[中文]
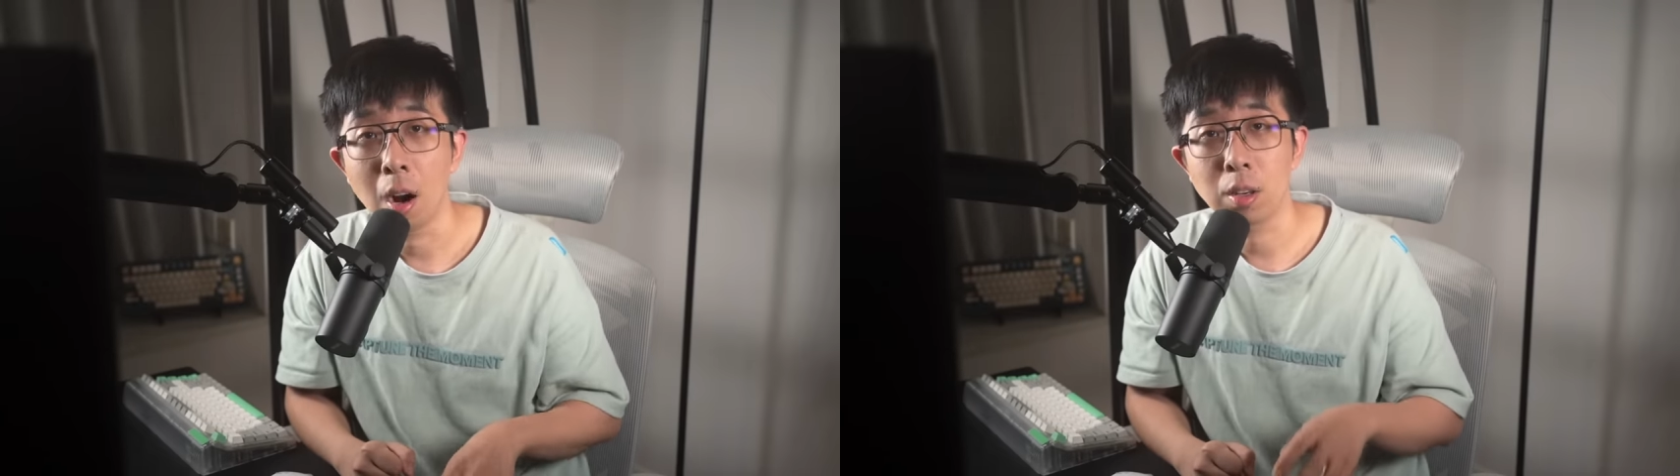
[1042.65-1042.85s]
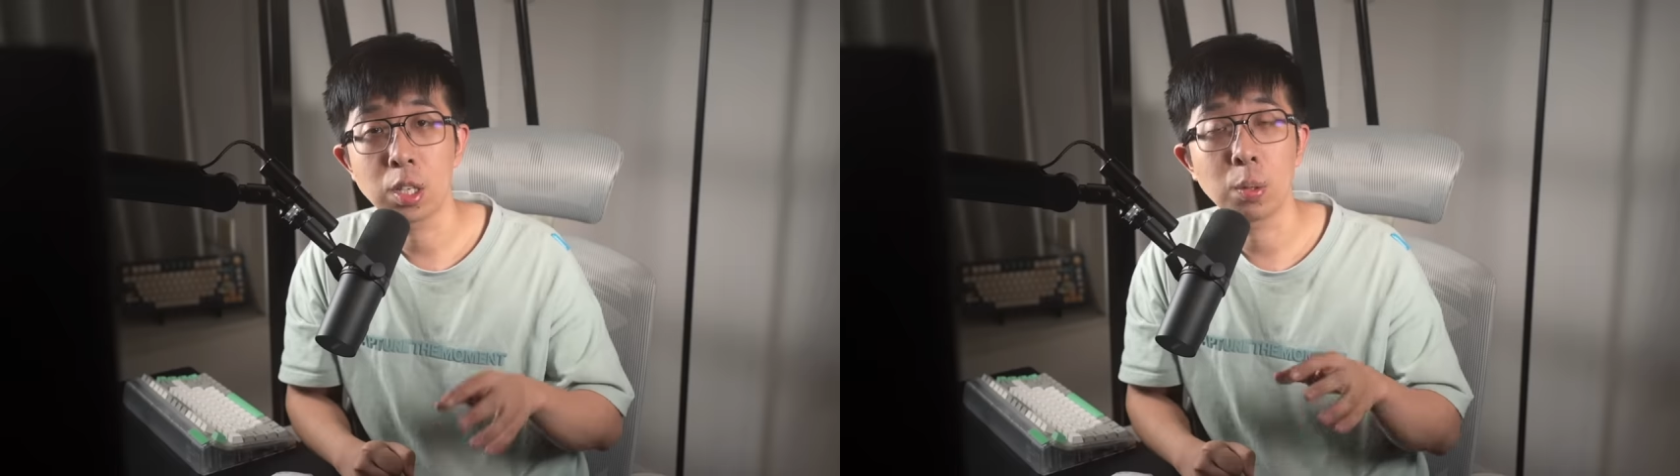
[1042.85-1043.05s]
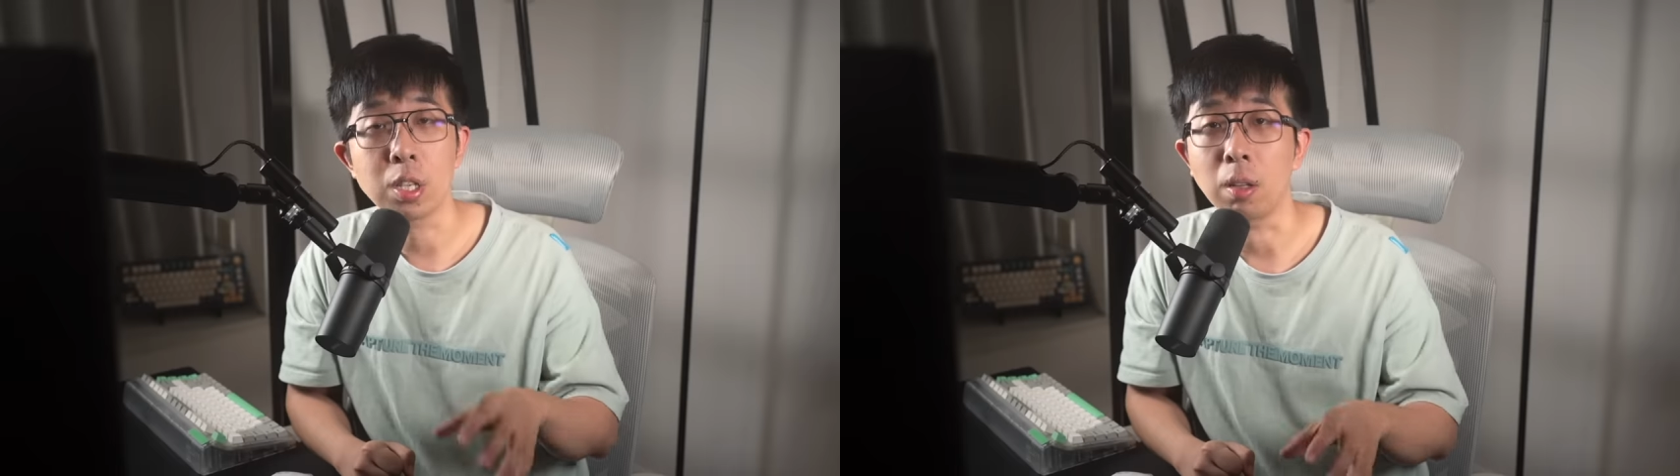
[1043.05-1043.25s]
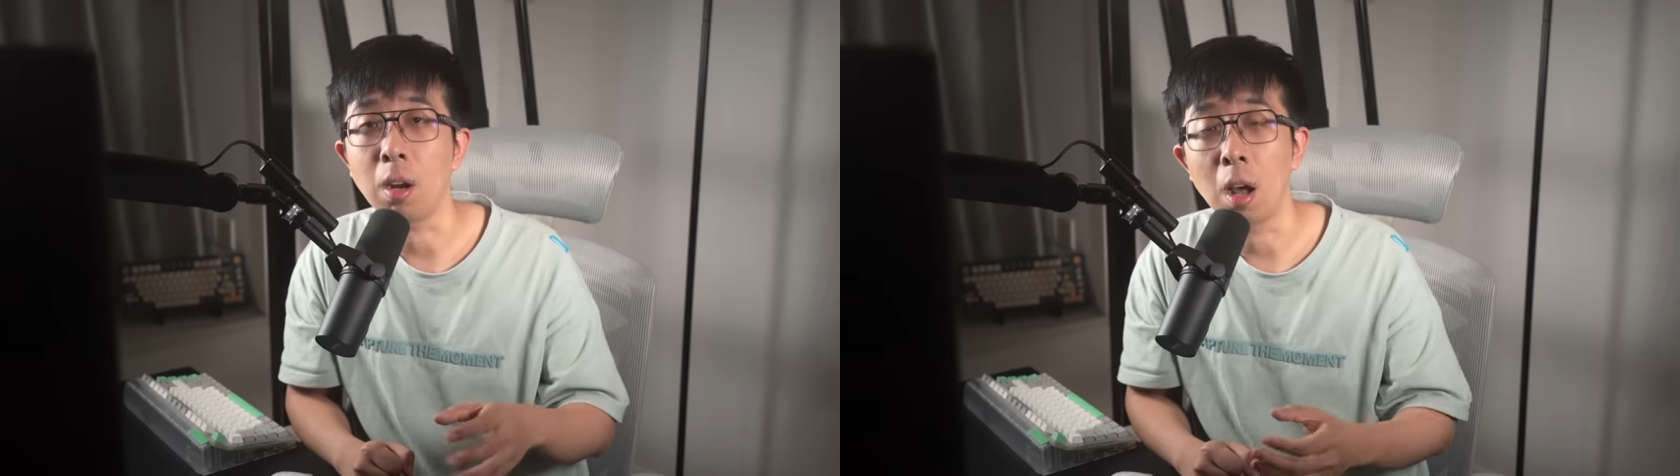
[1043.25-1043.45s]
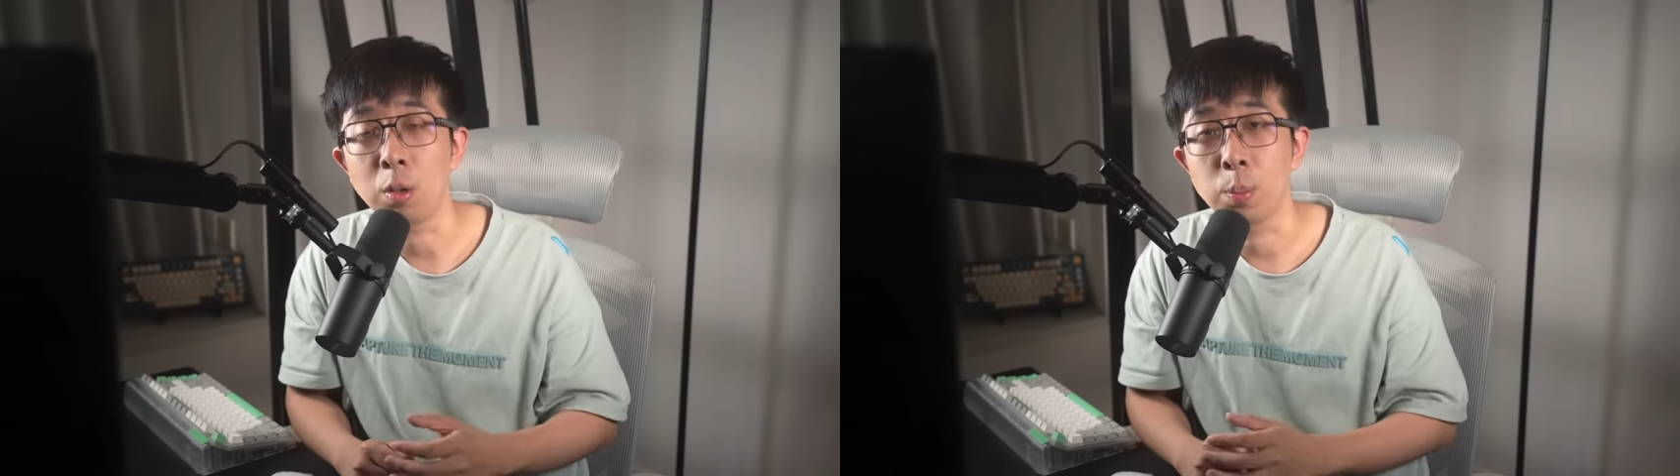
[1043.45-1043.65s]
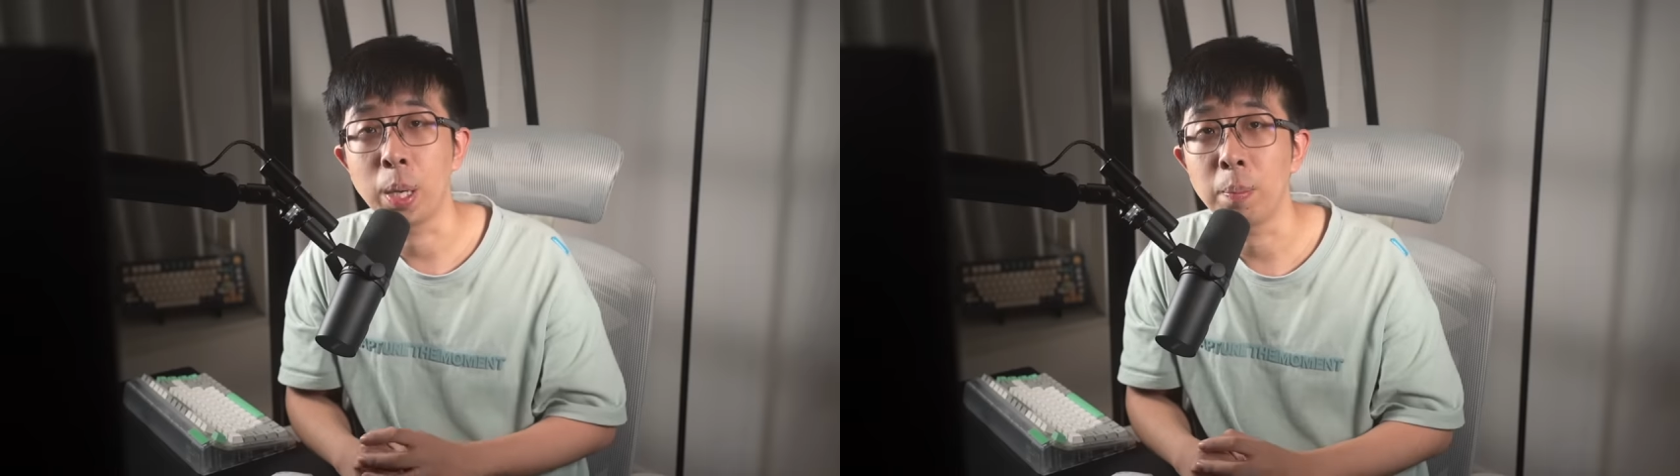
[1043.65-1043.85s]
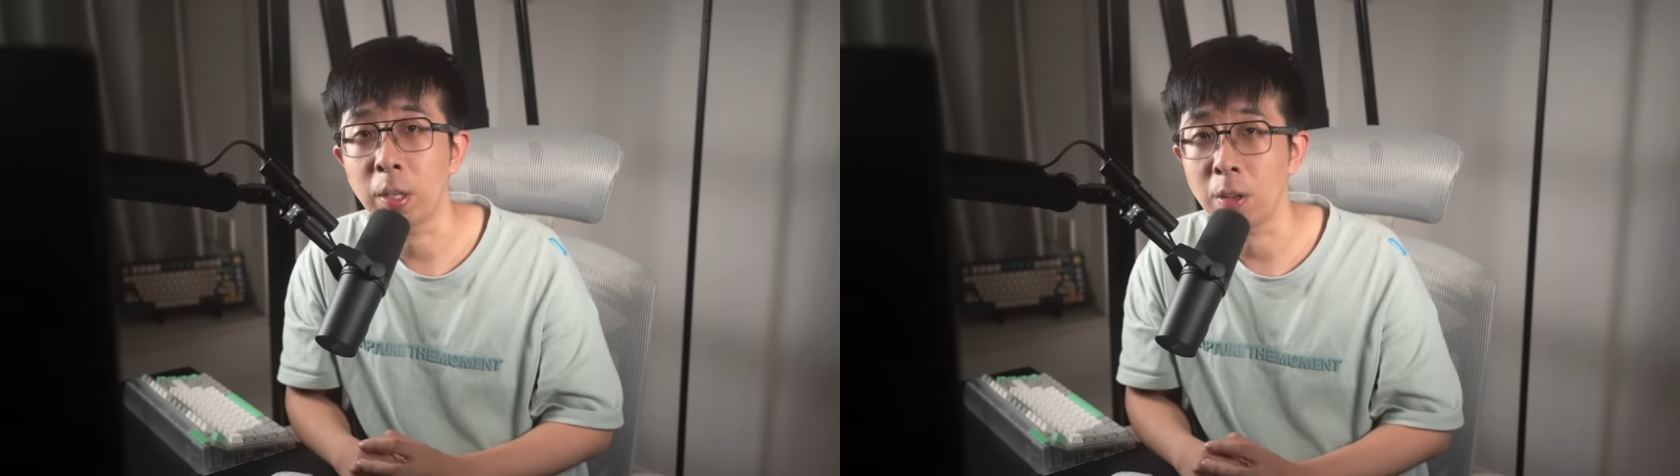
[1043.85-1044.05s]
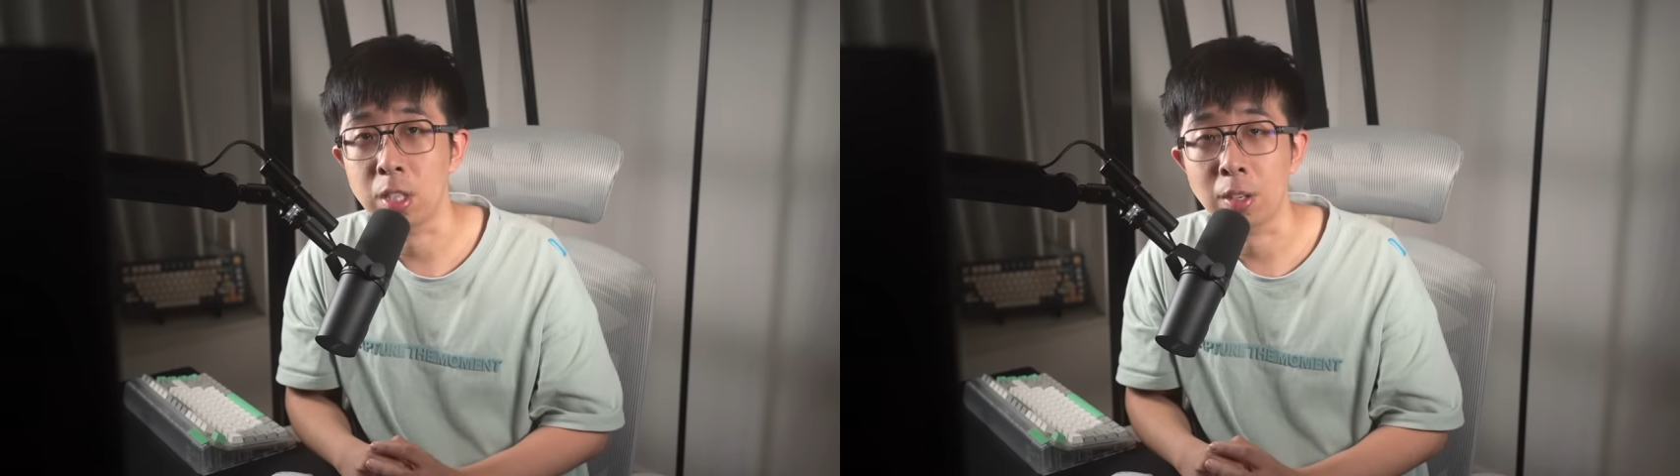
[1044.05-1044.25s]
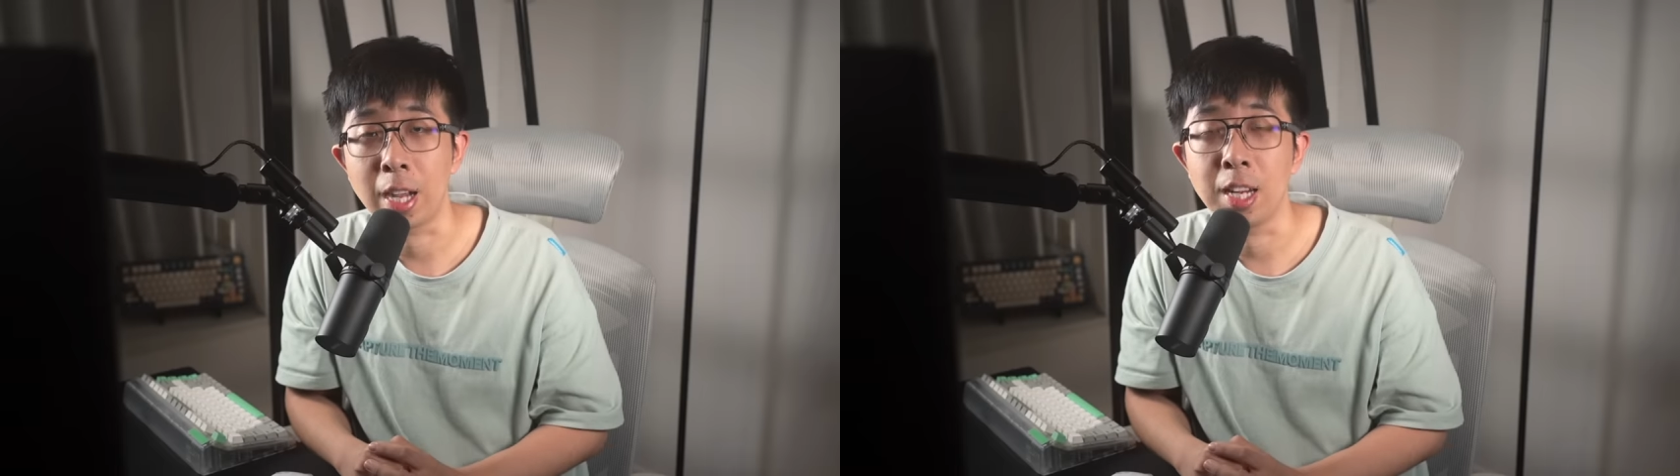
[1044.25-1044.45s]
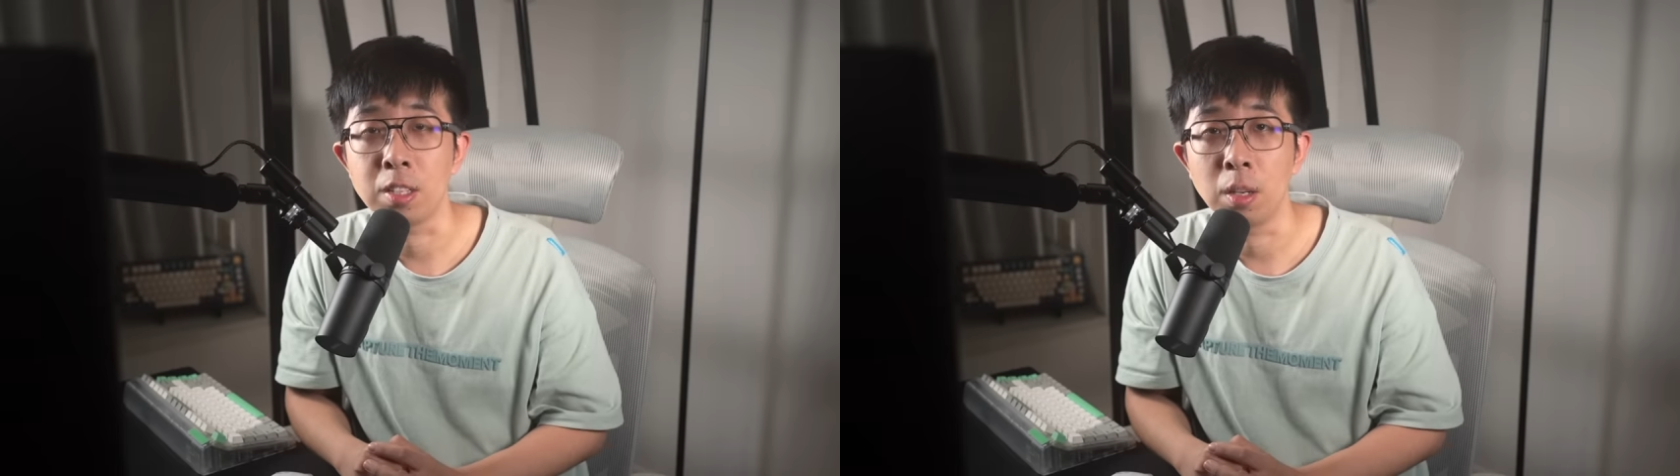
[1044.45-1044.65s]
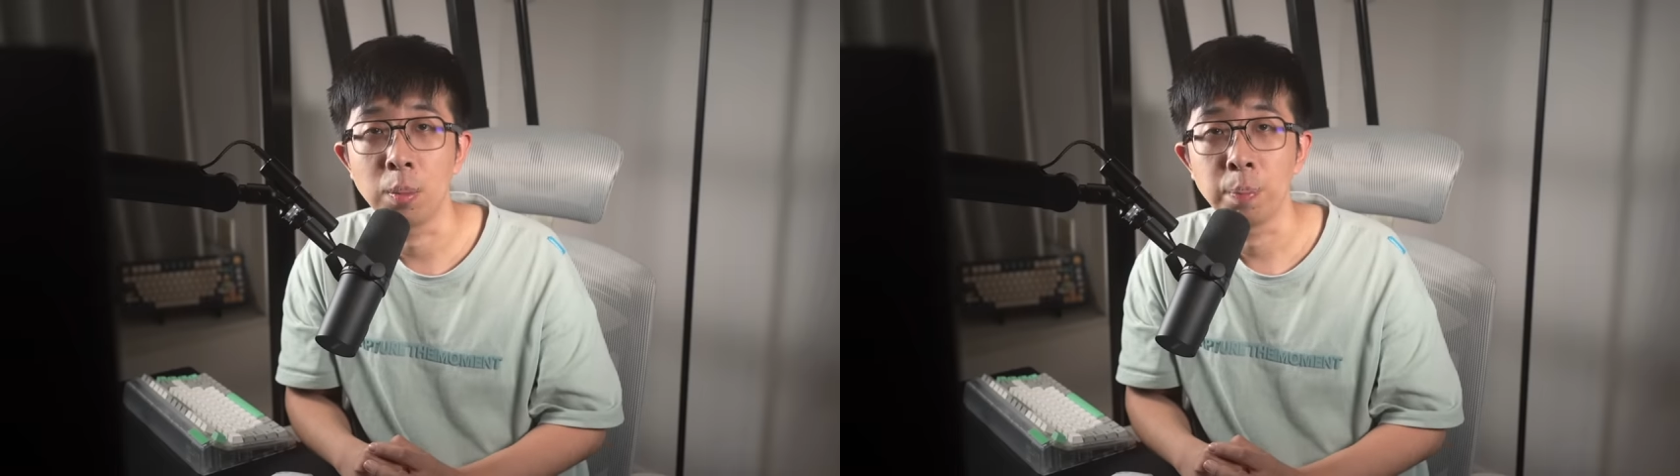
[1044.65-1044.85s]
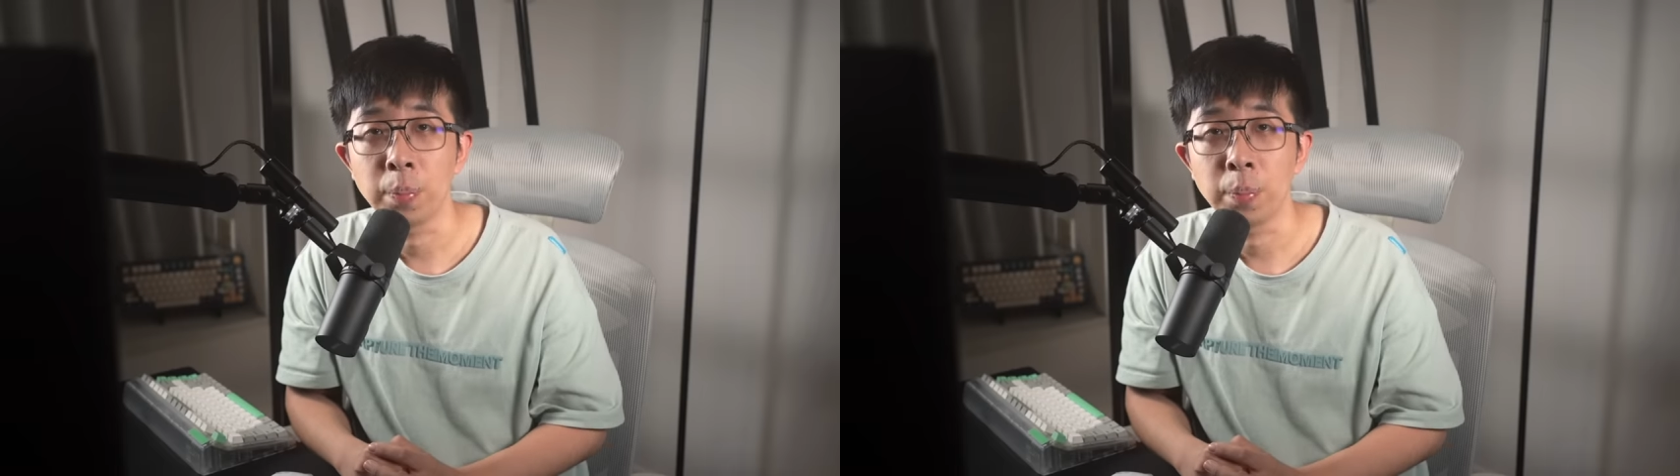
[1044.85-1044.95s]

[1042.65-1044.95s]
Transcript: 而且我找到了好几篇报道交叉验证。